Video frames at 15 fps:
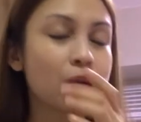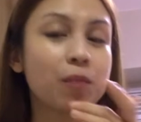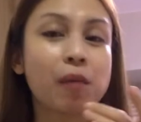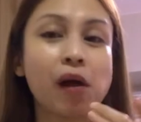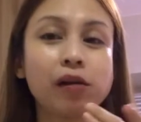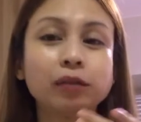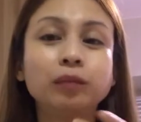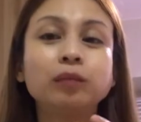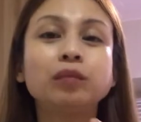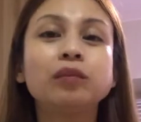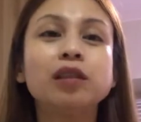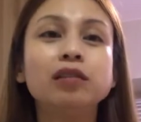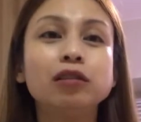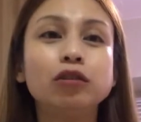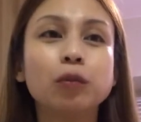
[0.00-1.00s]
Parang,
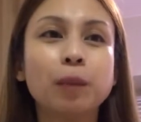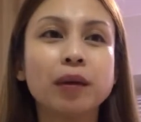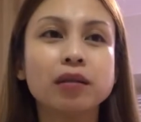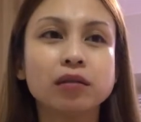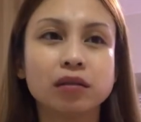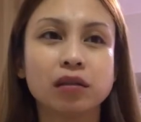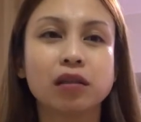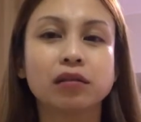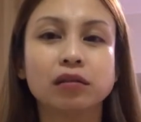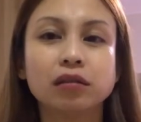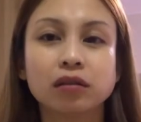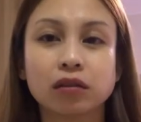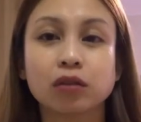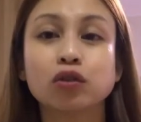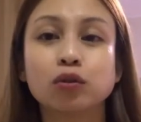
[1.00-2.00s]
nandito pa rin siya.
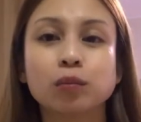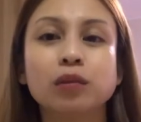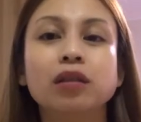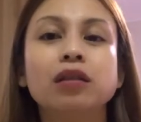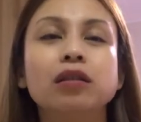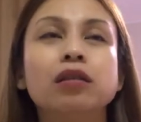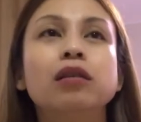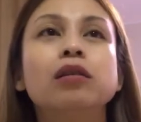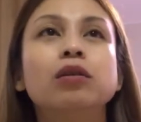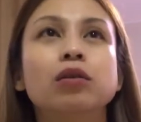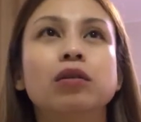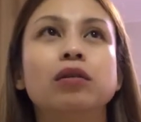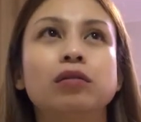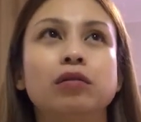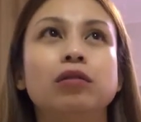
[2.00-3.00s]
Gusto mo na,
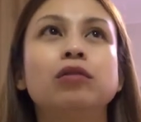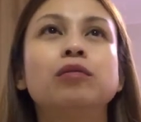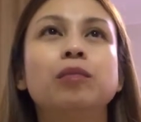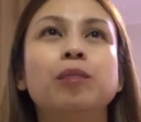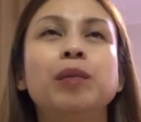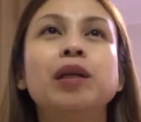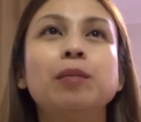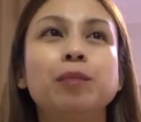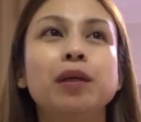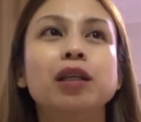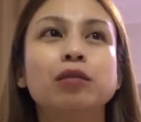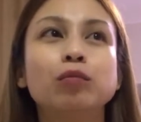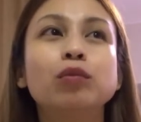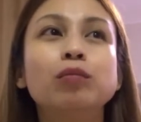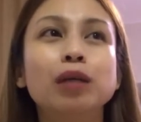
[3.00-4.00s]
yung
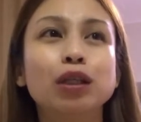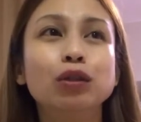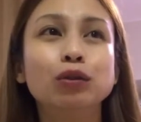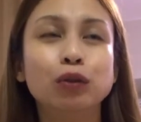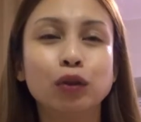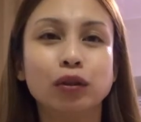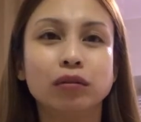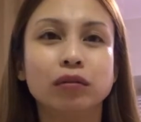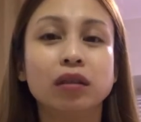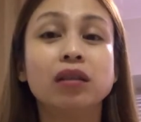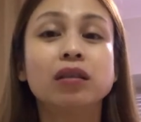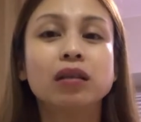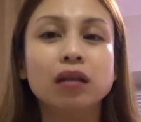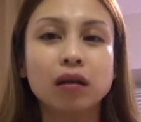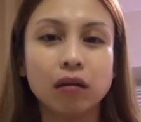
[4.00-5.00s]
pinipilit mong malunod,
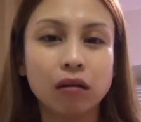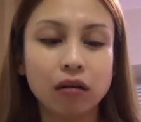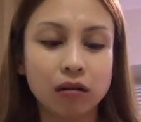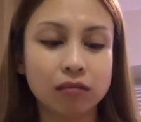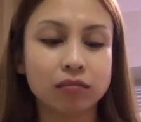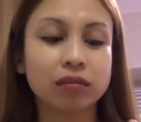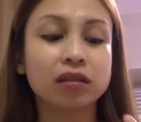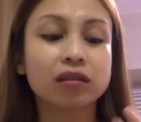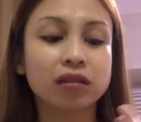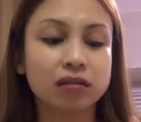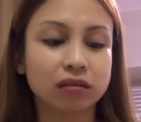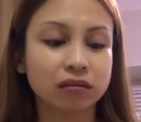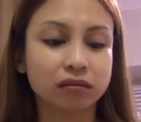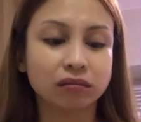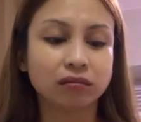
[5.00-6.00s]
talaga, uh, mag,
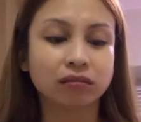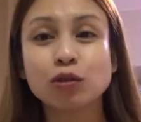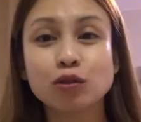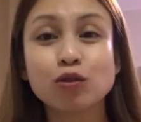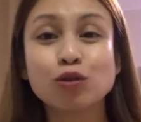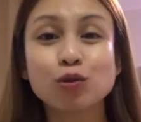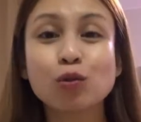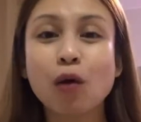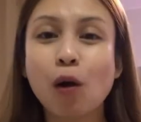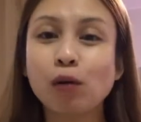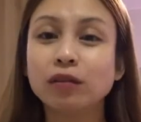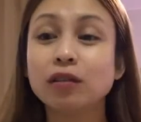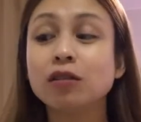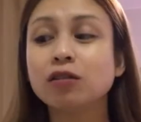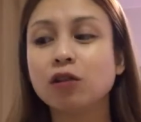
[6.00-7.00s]
susuka ko
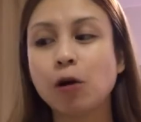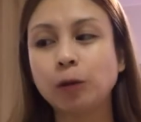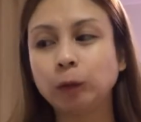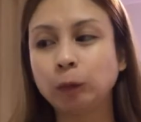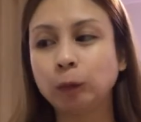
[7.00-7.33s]
na siya.